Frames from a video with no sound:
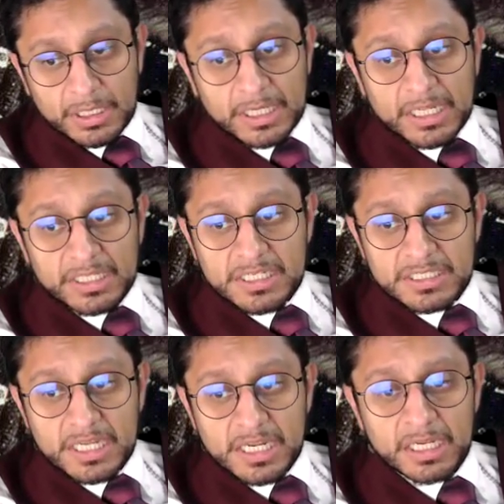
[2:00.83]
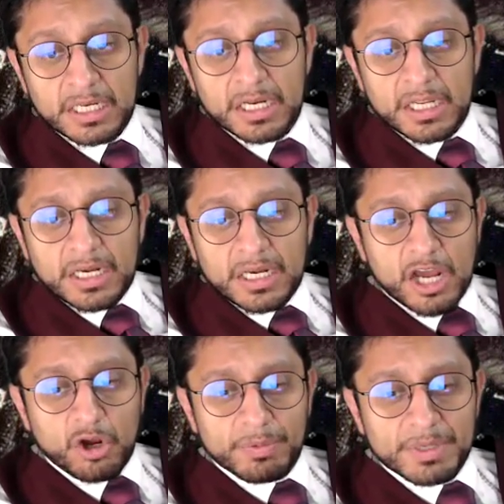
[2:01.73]
Gracias a él,
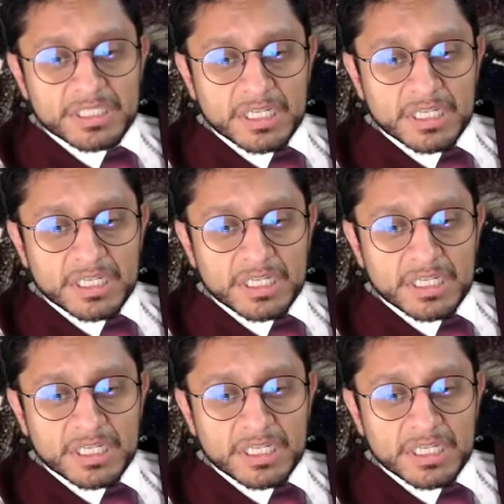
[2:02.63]
la joven